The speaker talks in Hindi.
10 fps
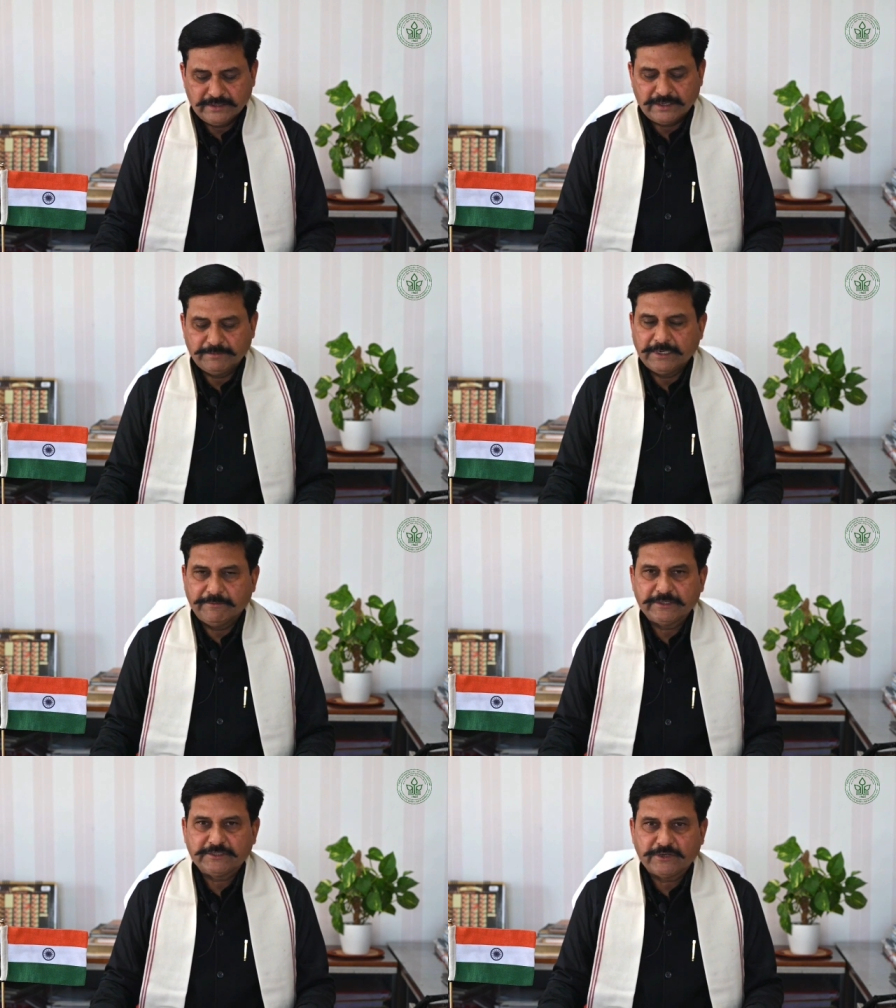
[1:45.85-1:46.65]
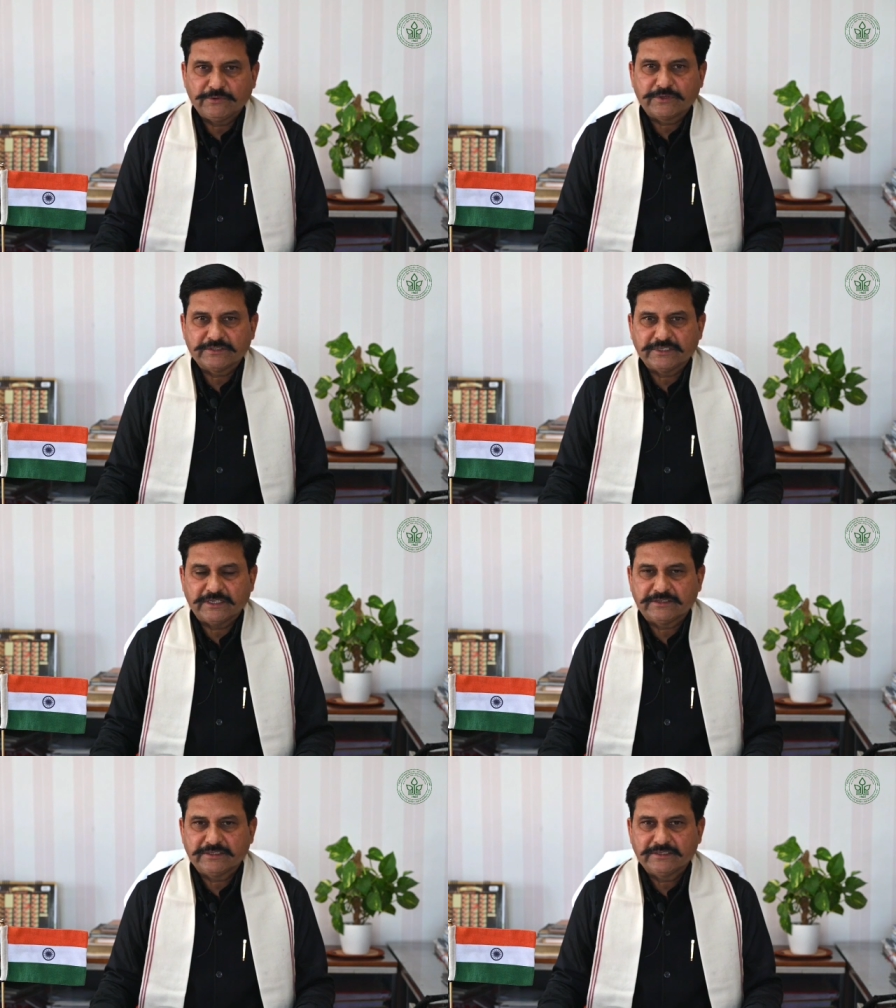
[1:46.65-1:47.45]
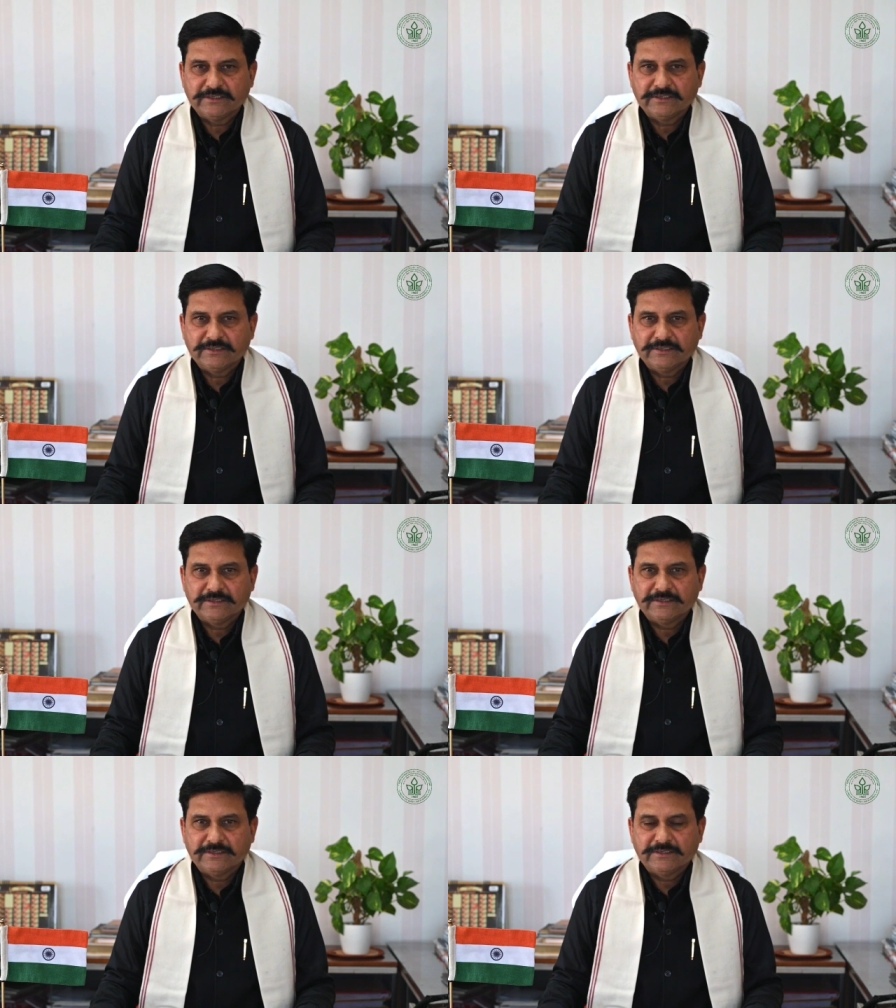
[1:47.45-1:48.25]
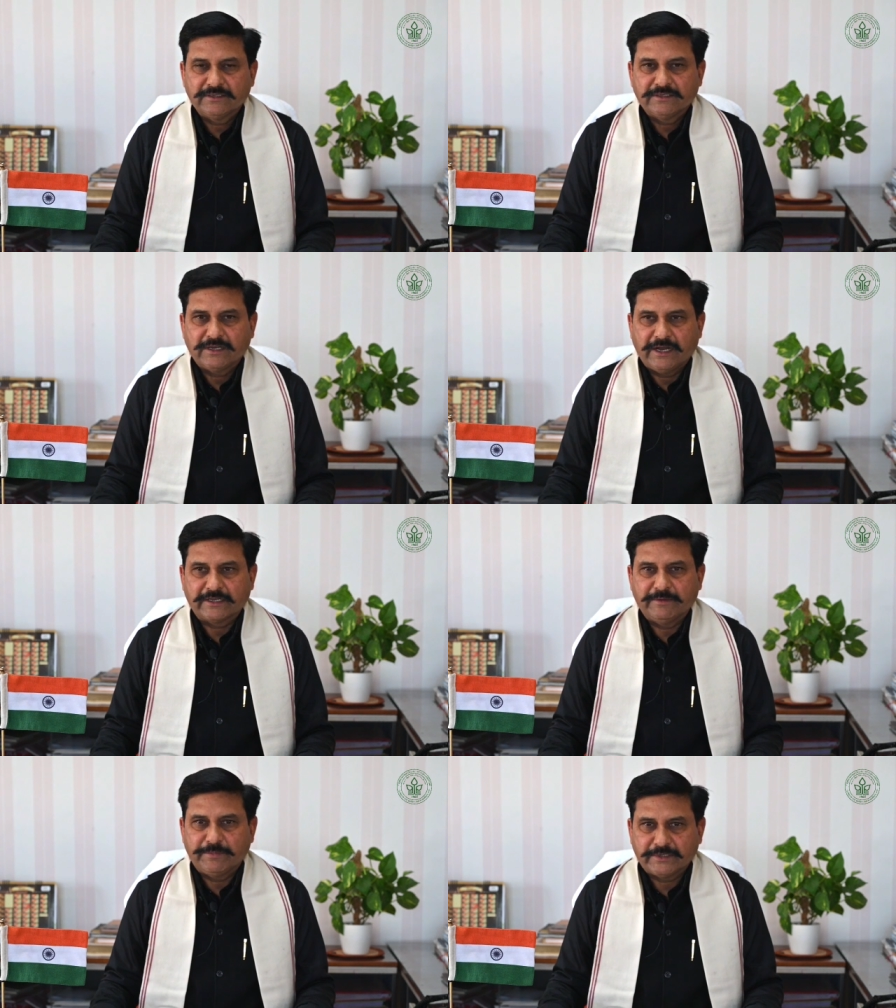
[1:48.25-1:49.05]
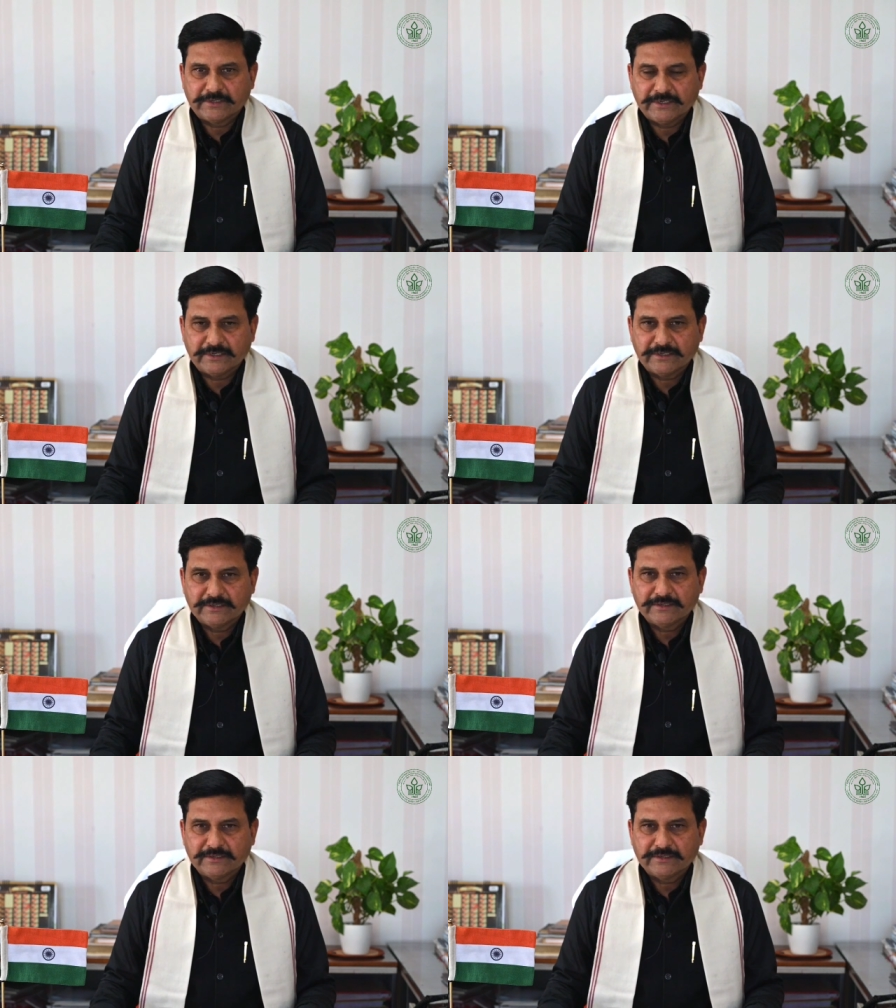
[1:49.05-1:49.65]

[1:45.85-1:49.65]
हम नवाचारों के साथ आगे बढ़कर